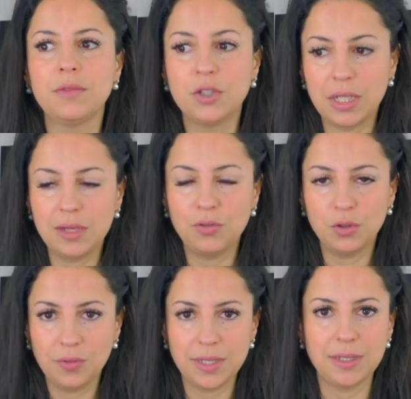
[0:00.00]
Ich stell dir vor,
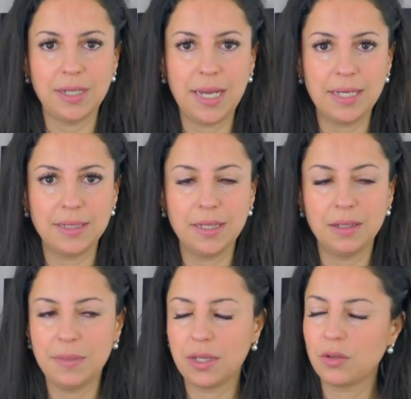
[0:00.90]
du wärst jetzt dein eigenes
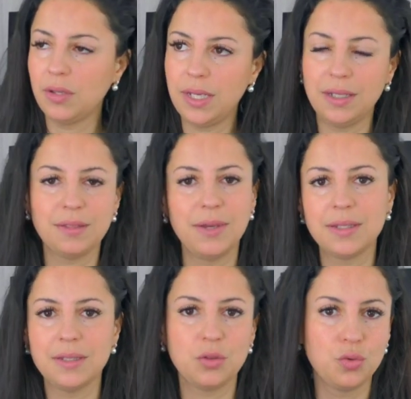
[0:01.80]
Kind, dann merke ich, oh nee, das wäre
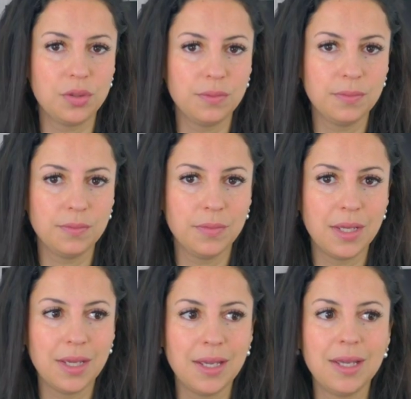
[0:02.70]
jetzt nicht gut.
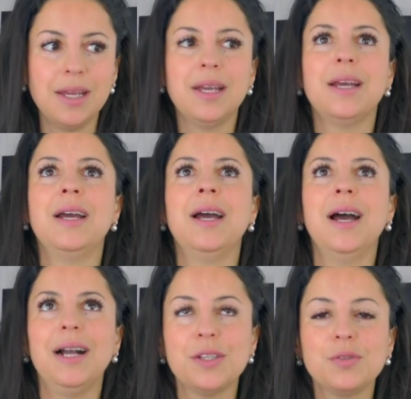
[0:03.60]

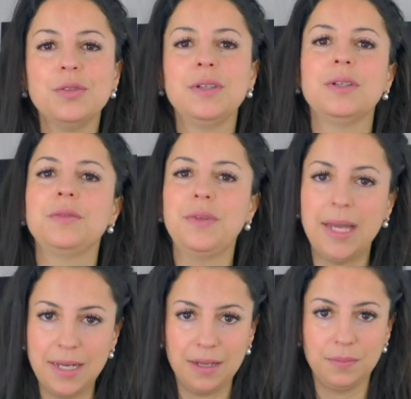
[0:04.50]
Also
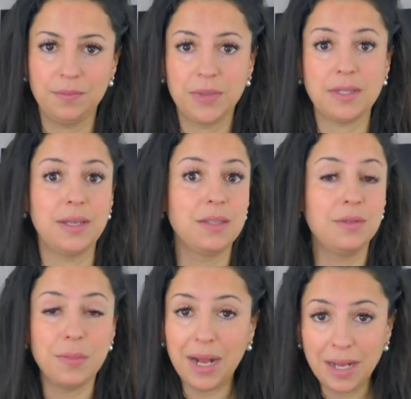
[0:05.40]
verändern. Das heißt,
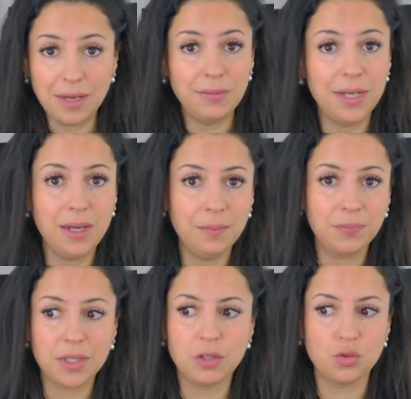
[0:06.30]
wir machen alle Fehler.
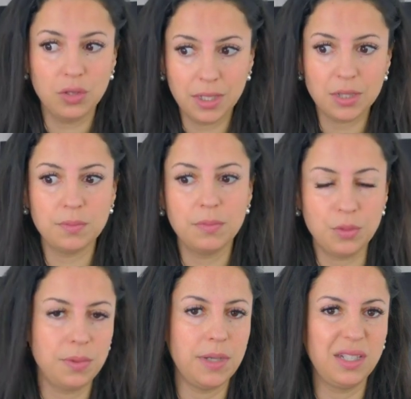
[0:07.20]
Ich entschuldige
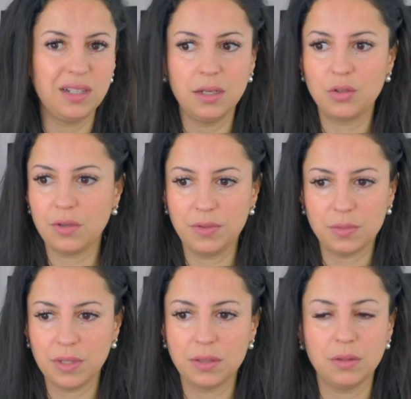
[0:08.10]
mich bei meinen Kindern. Ich hoffe,
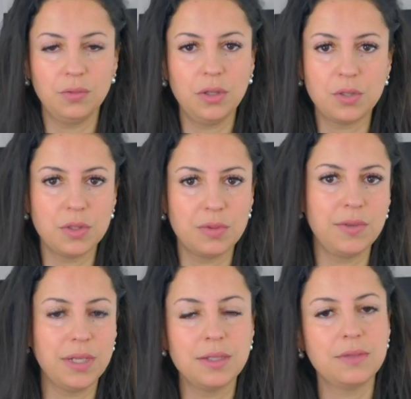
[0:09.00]
ich mache das auch wirklich. Manchmal
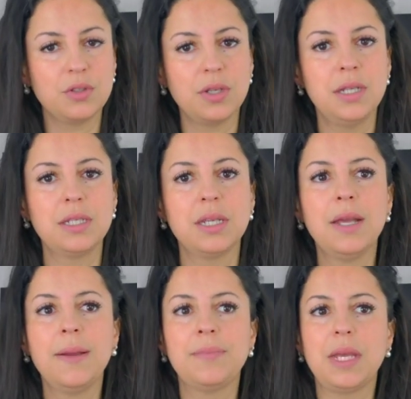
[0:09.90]
vergesse ich es wahrscheinlich.
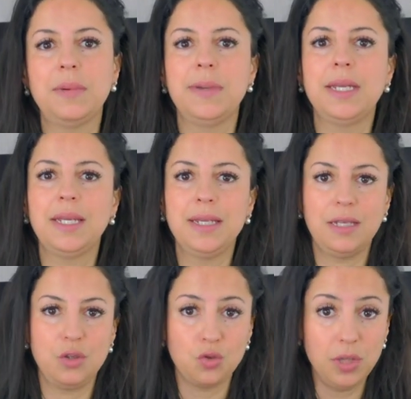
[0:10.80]
Aber bei den
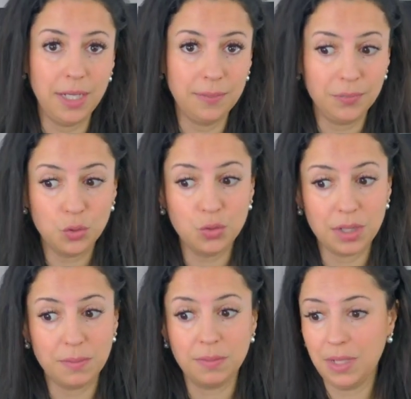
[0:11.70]
Kindern entschuldigen. Du, ich
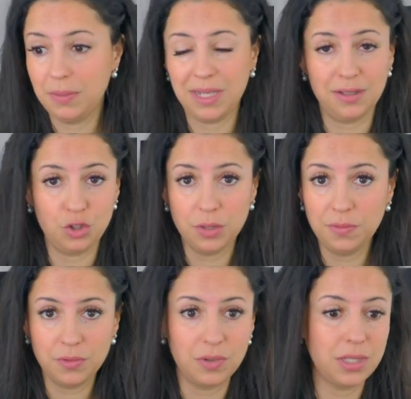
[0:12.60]
habe eben gerade
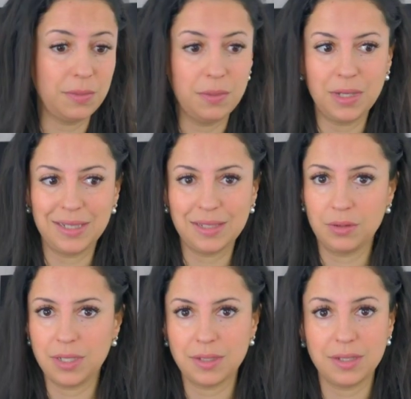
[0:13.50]
geschimpft oder ich habe eben gerade das
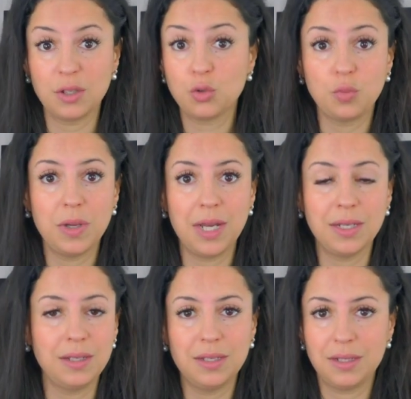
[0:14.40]
und das gesagt. Es tut mir
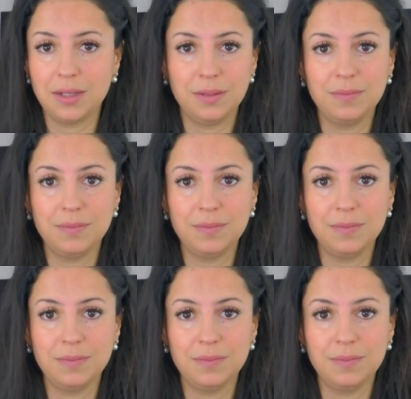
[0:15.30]
leid. Ich,